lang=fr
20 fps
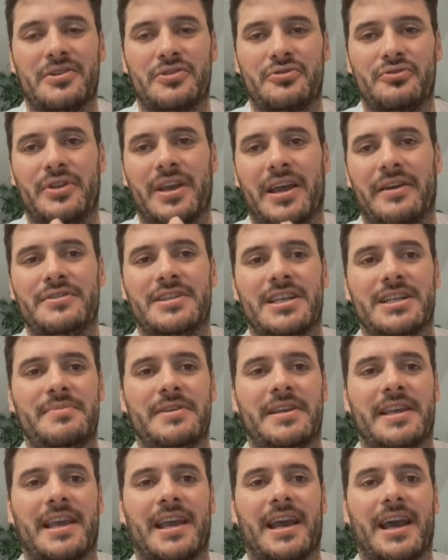Je voudrais vous
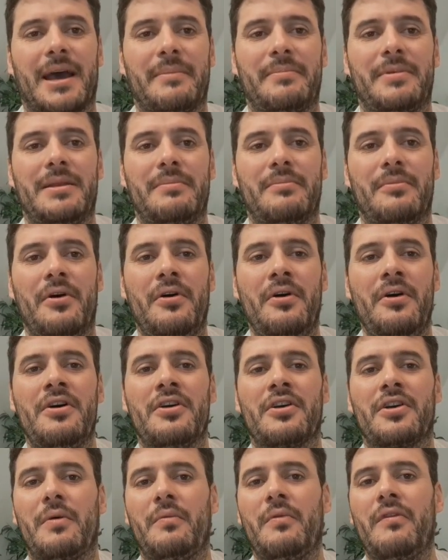expliquer rapidement
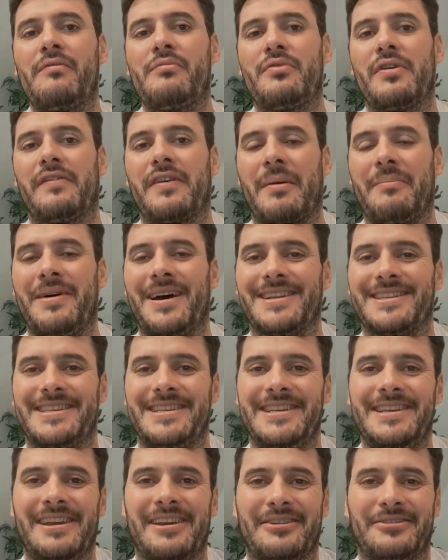comment vous pouvez faire
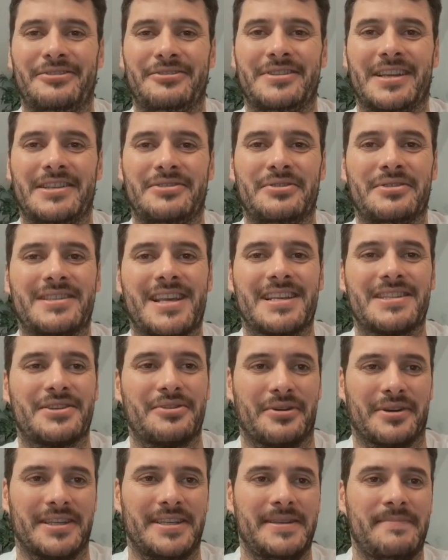partie de cette success
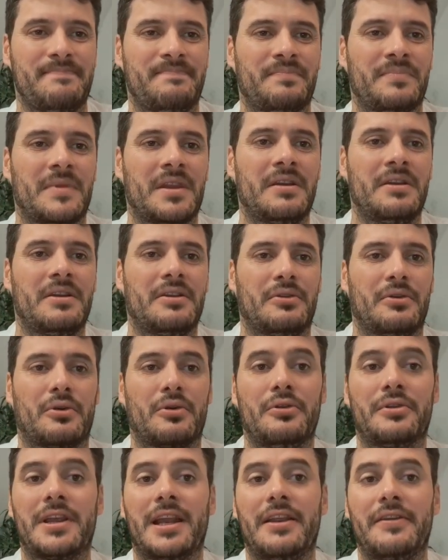story. Donc
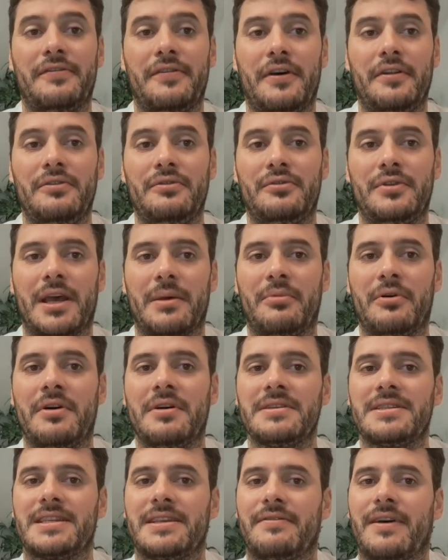le téléphone, tout
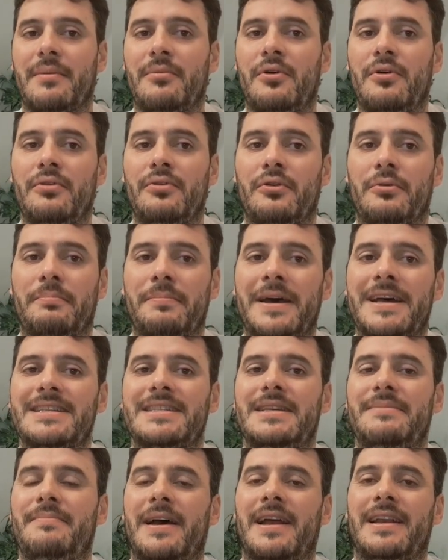d'abord, c'est vraiment notre
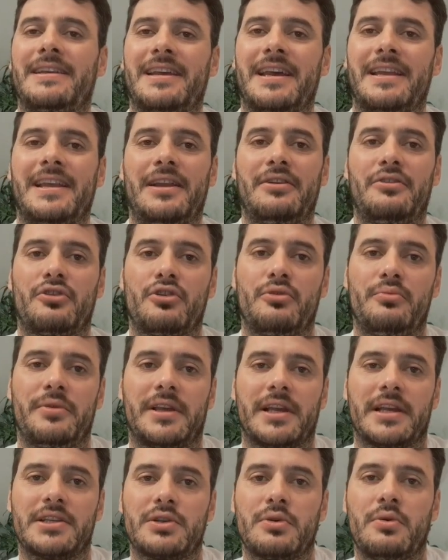principal canal de
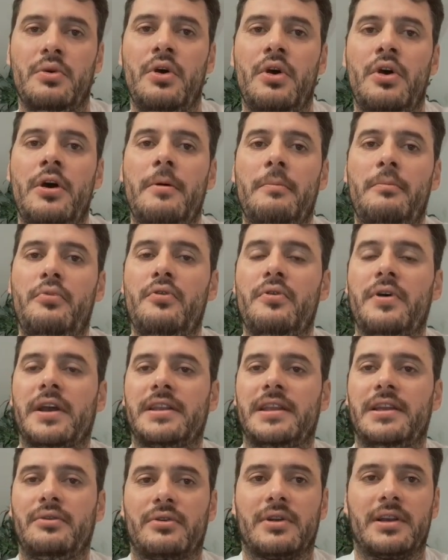communication pour
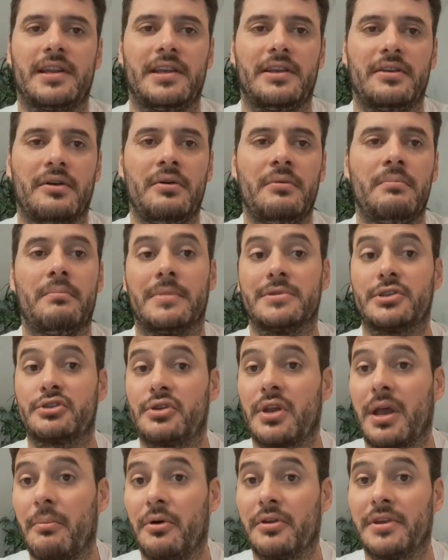aider nos clients,
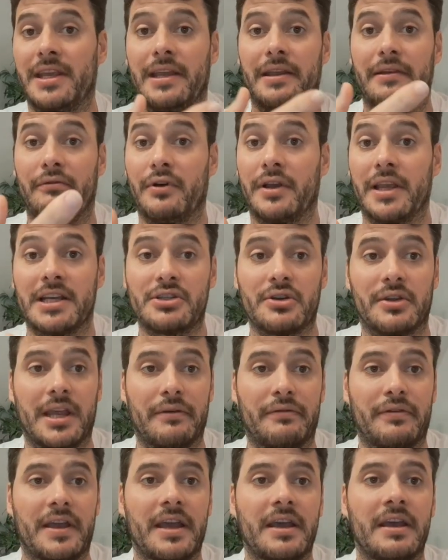majoritairement des voyageurs
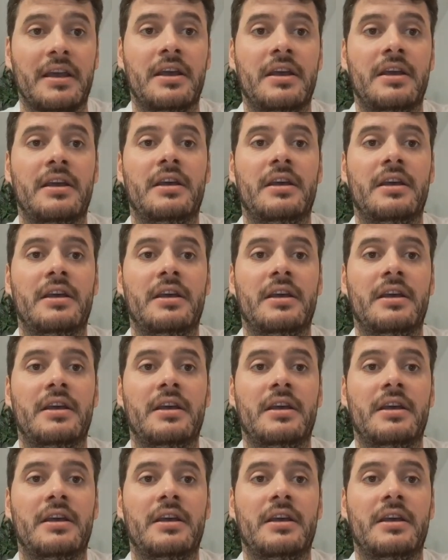d'affaires,